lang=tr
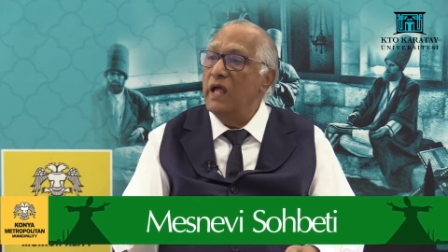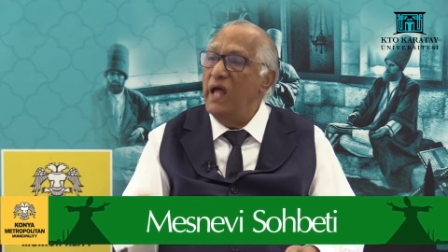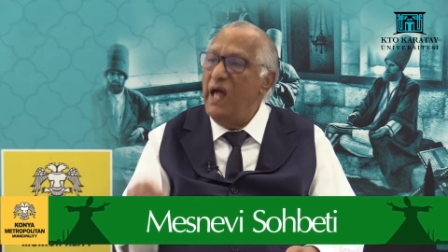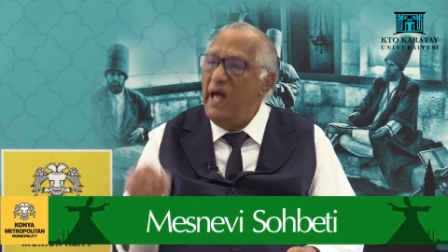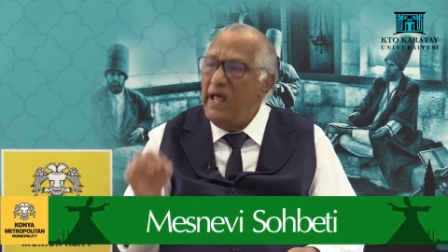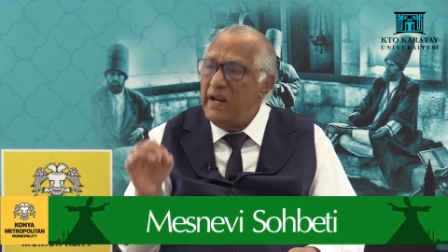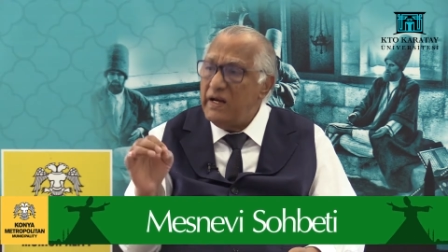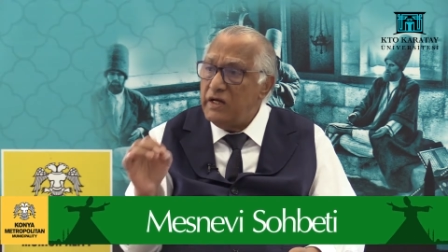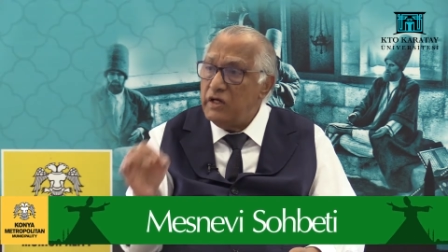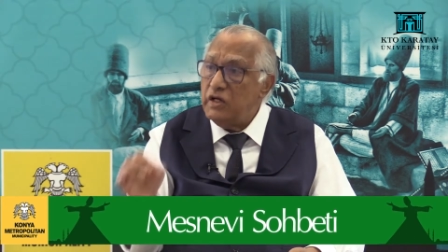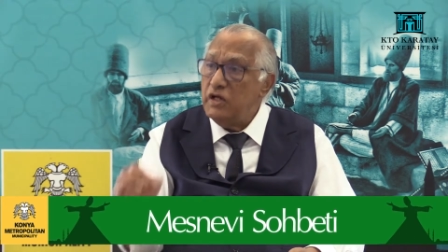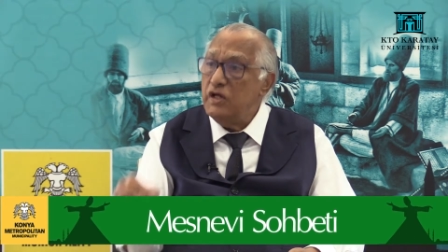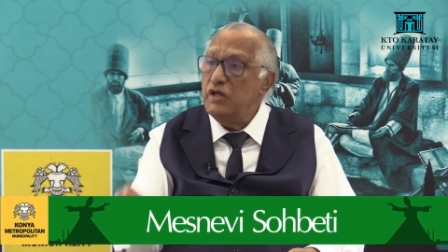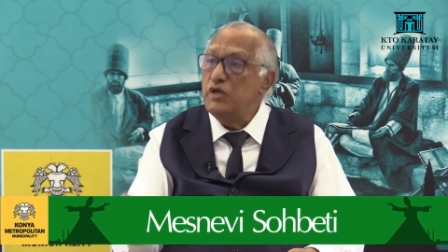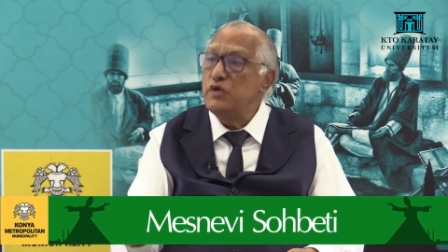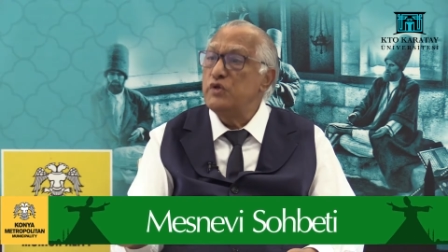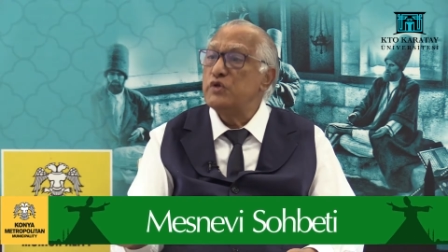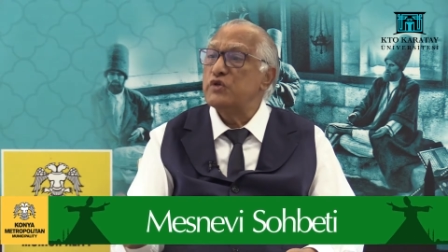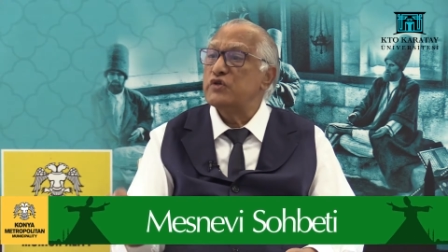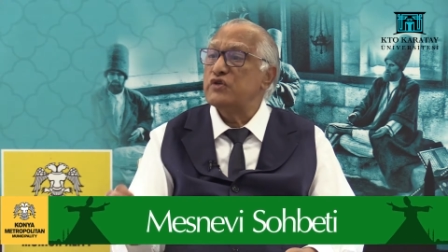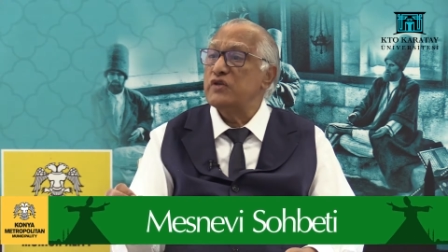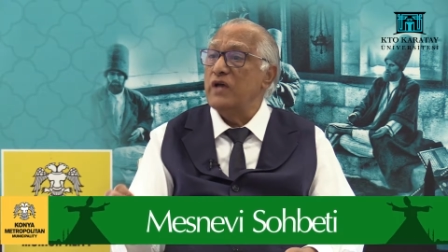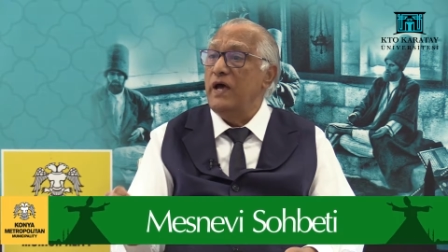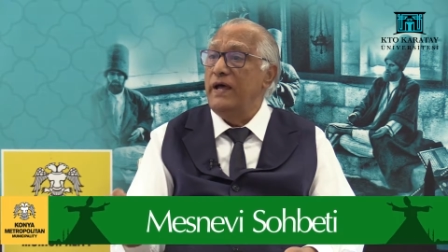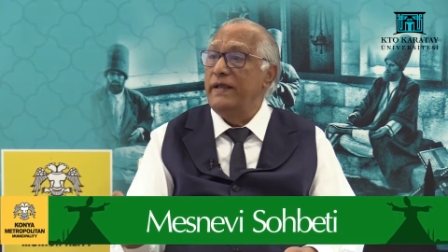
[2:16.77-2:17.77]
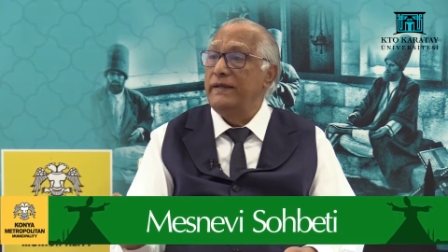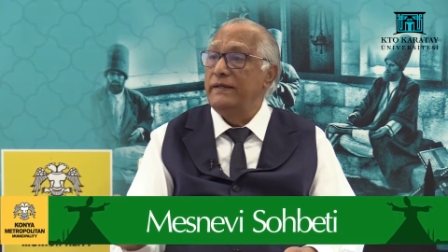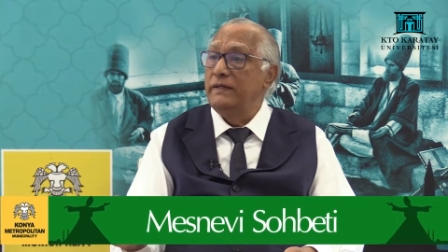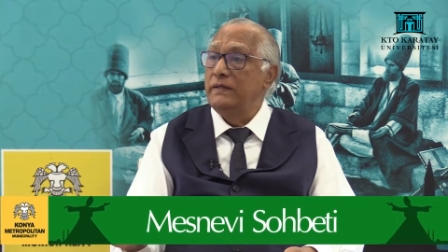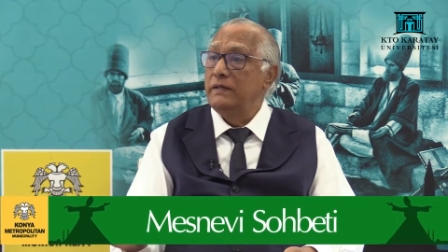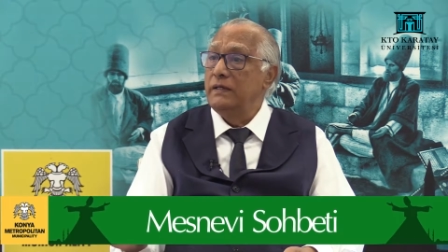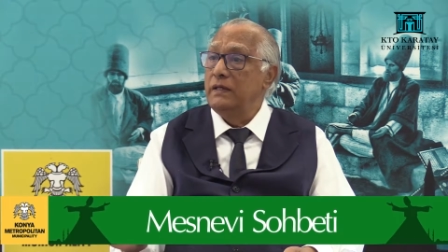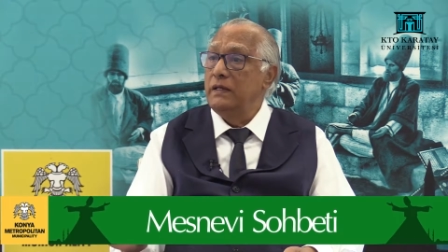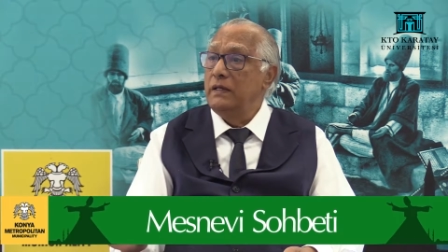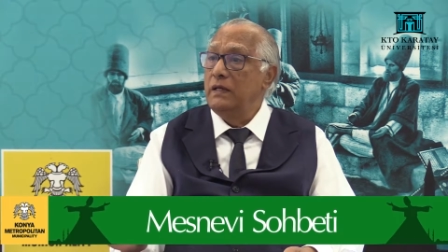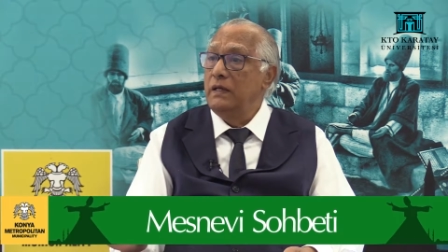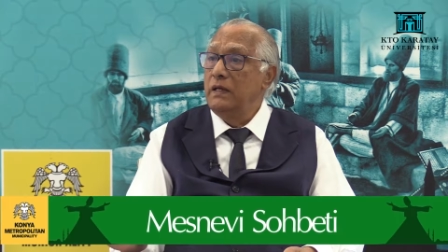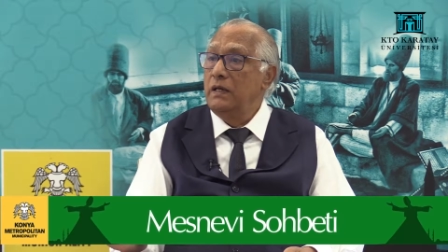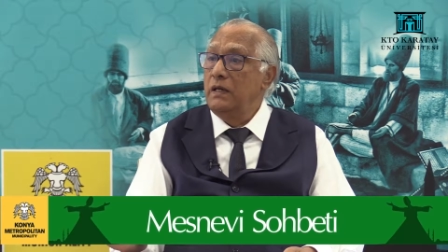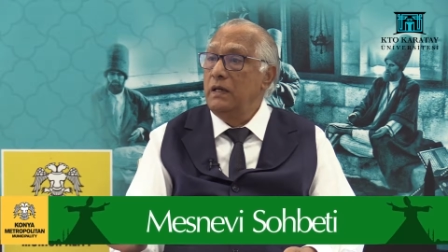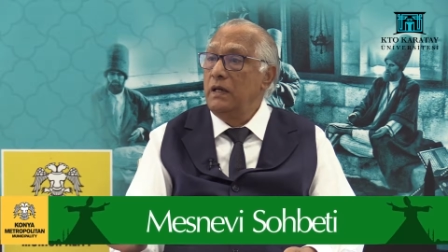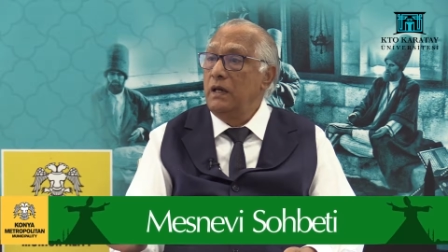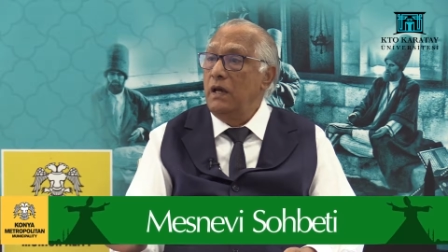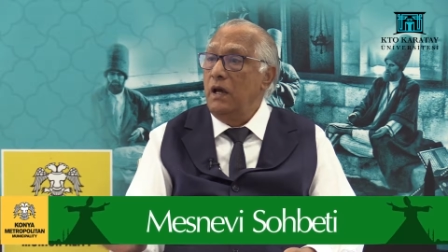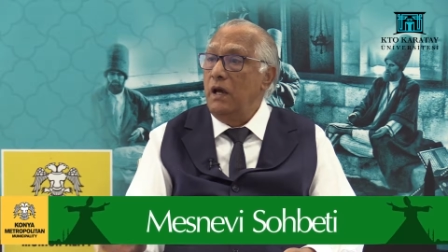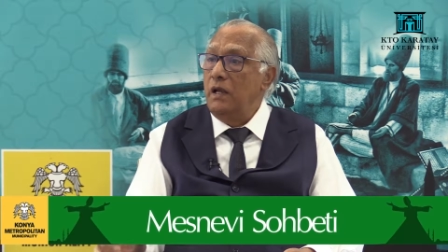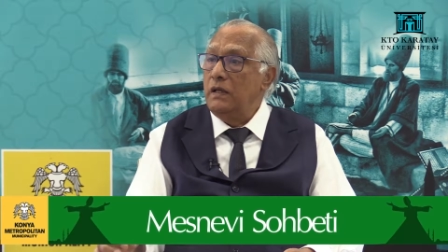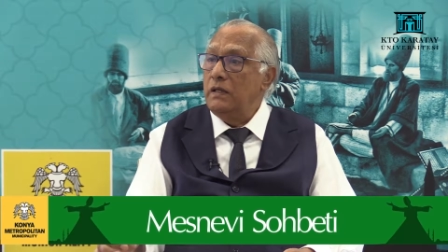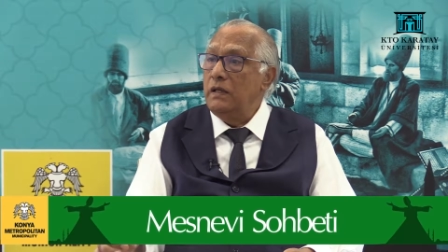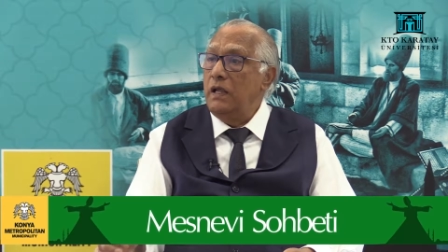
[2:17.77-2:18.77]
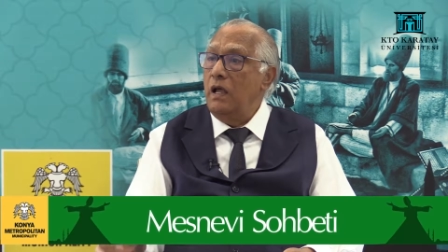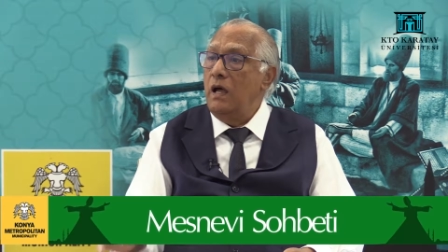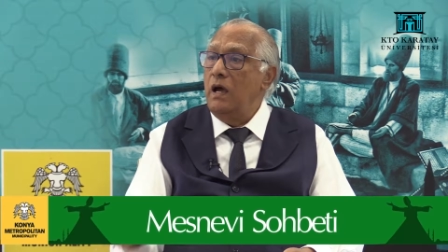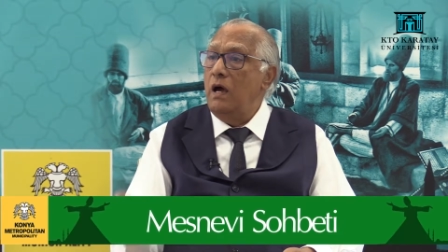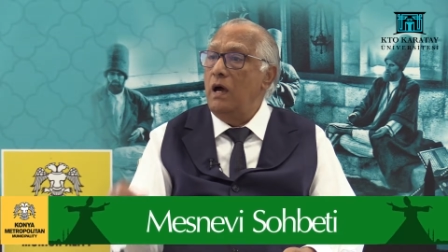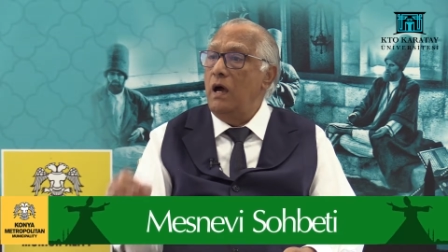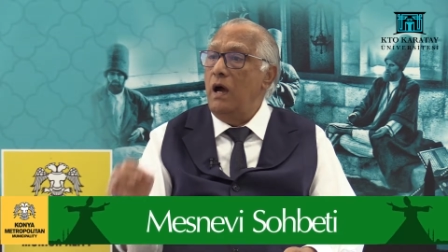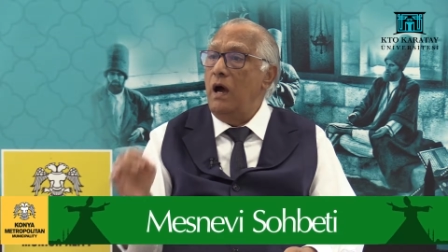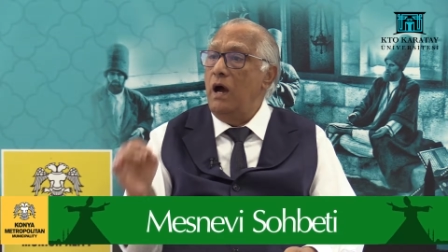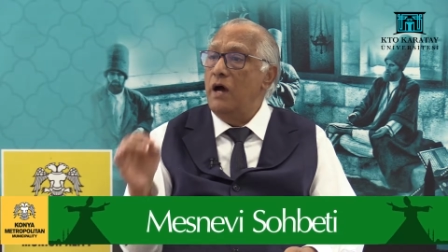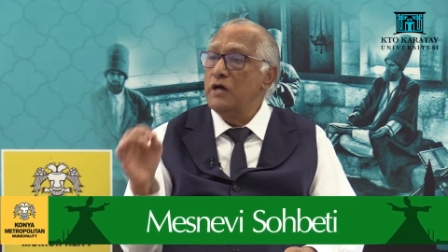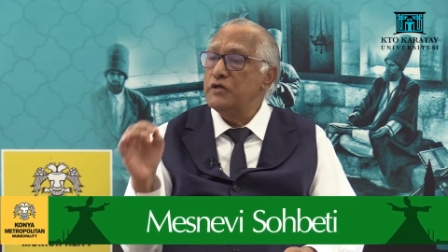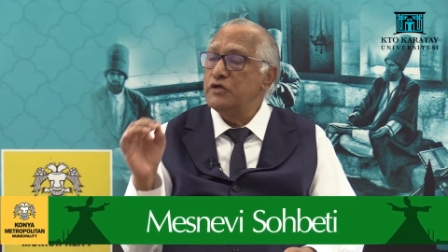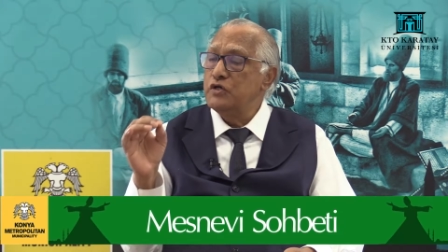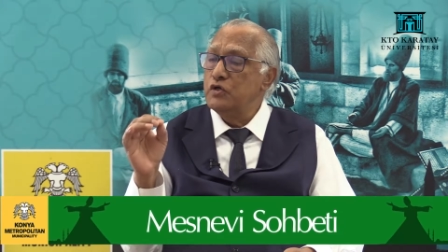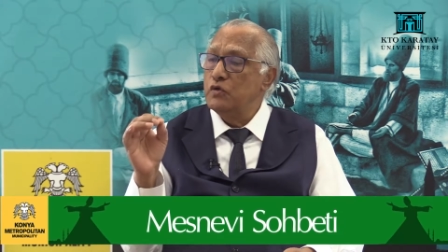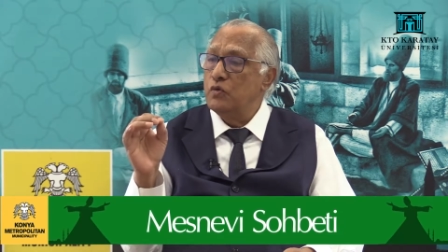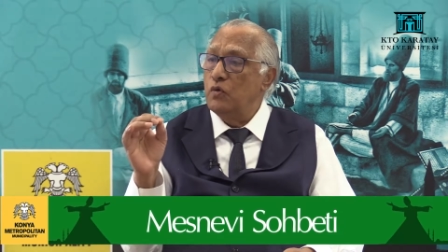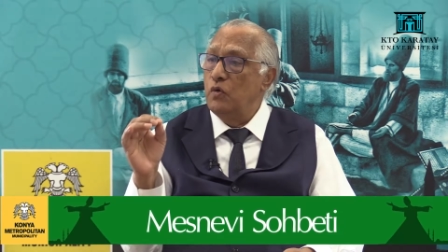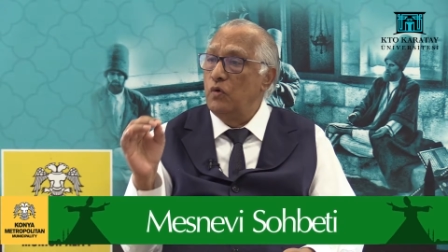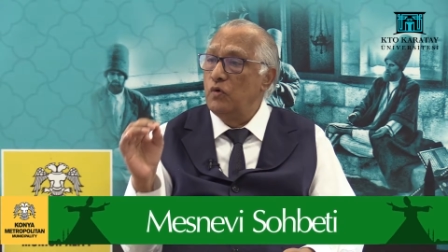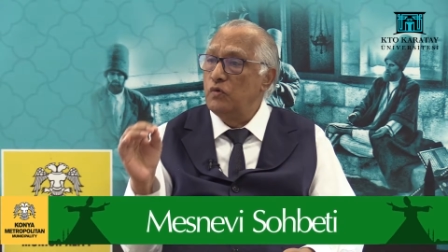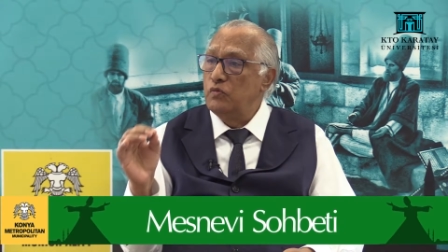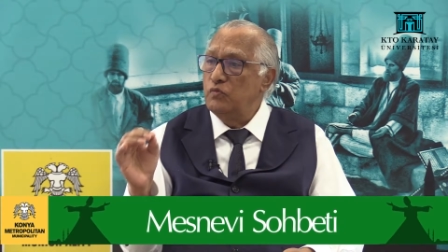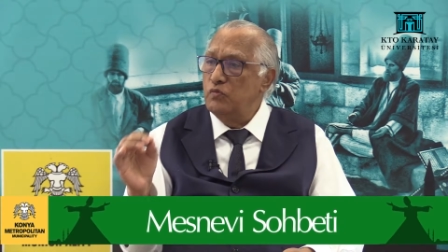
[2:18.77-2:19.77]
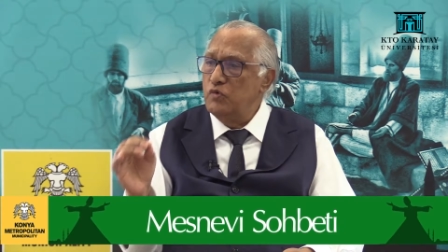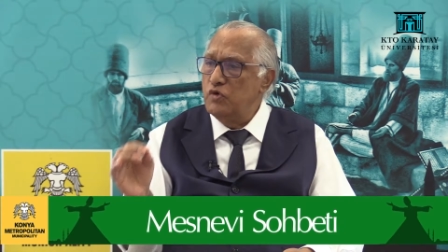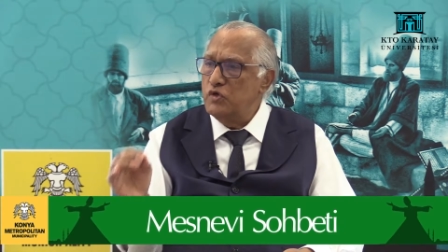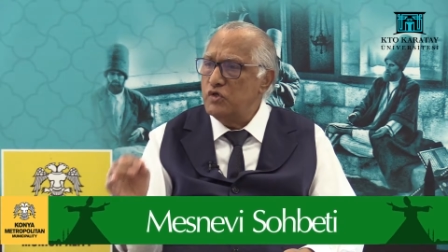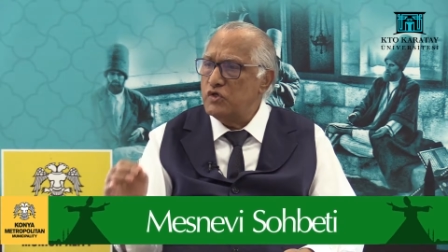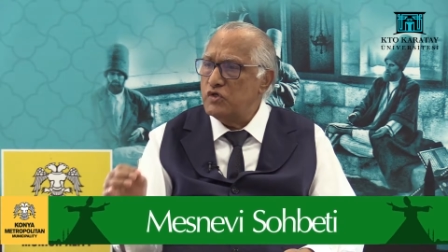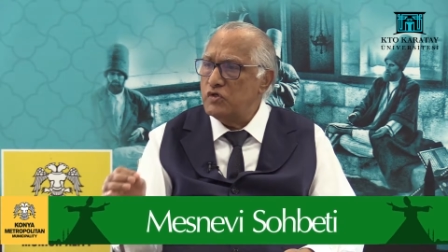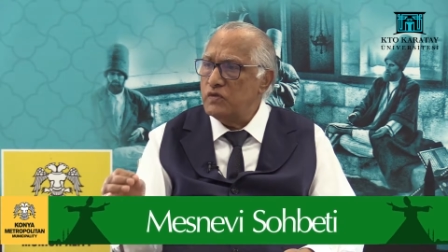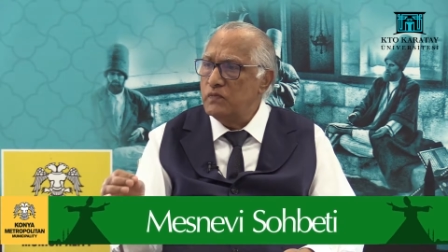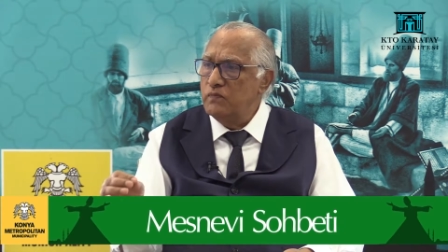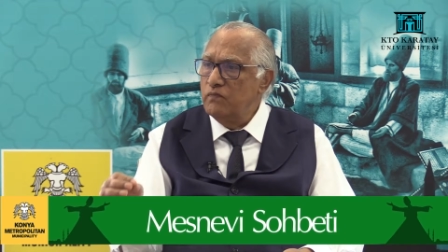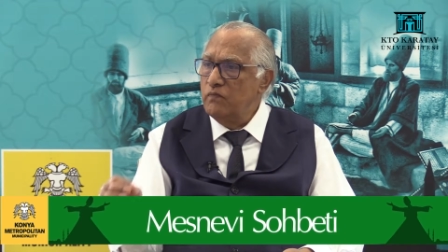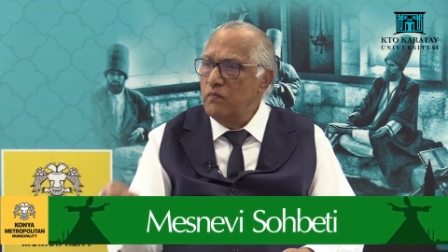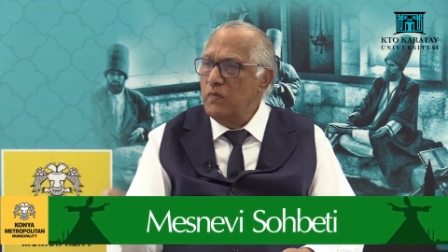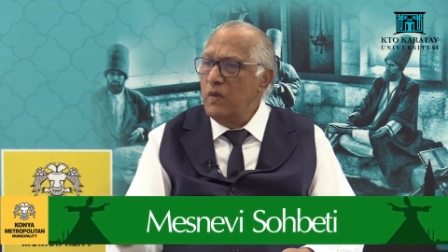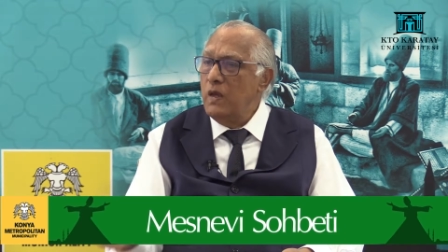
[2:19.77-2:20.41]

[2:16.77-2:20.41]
Her insan Allah'a aşık olmuş,